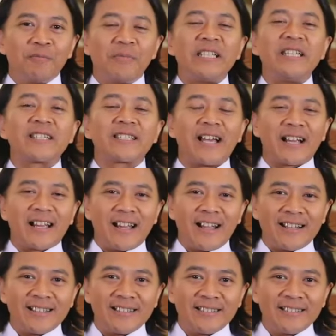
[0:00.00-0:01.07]

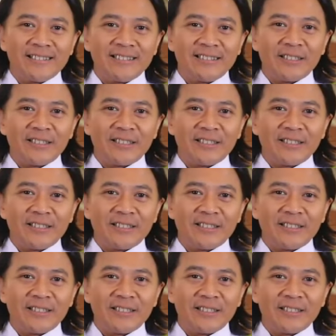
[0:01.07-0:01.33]
menyisakan